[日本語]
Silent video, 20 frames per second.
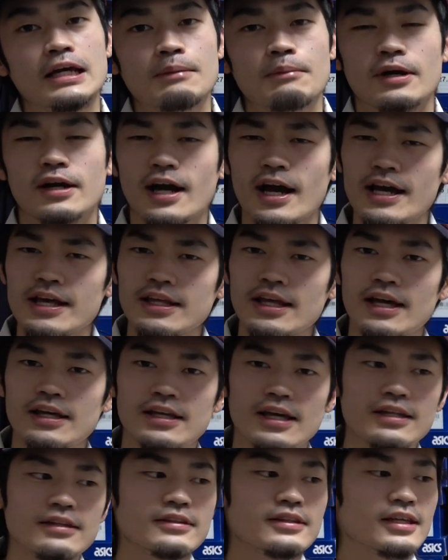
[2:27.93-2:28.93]
まあ、海外
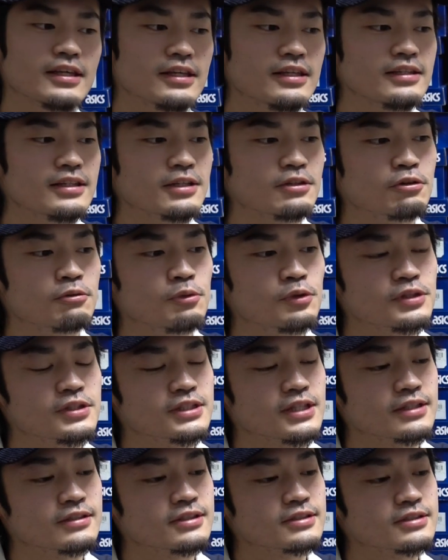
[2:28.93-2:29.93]
限定品だと思って
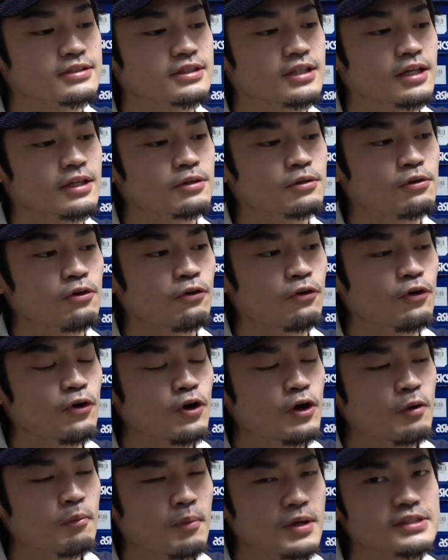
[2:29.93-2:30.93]
たんですけど、
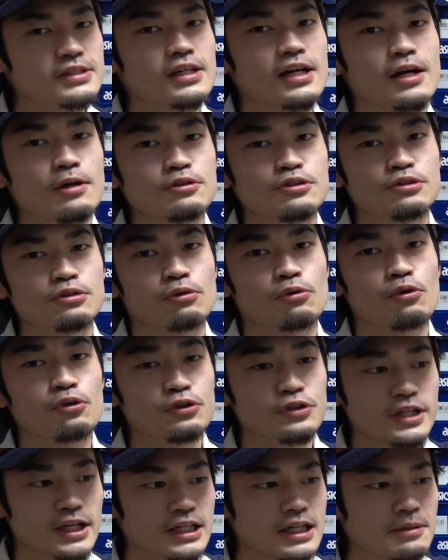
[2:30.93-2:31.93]
まさかのちょっと
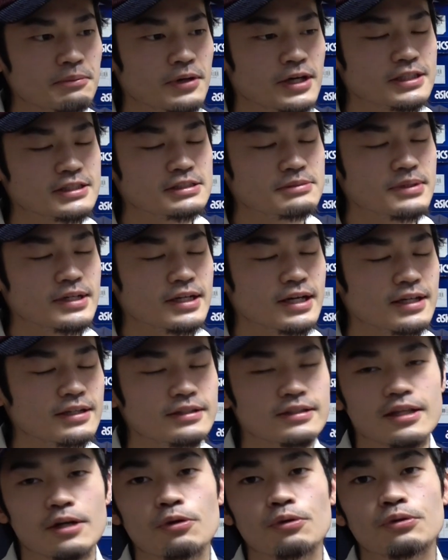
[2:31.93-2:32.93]
国内でも発売があっ
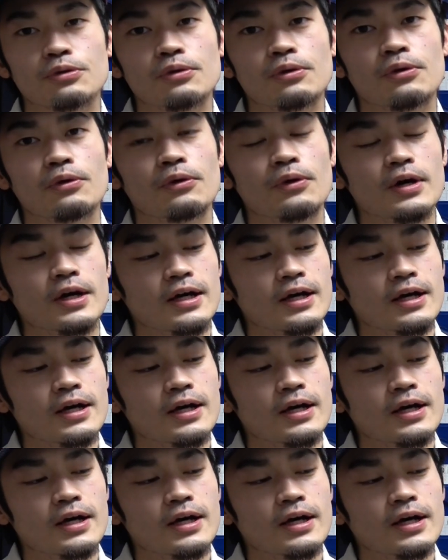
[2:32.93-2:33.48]
たのと、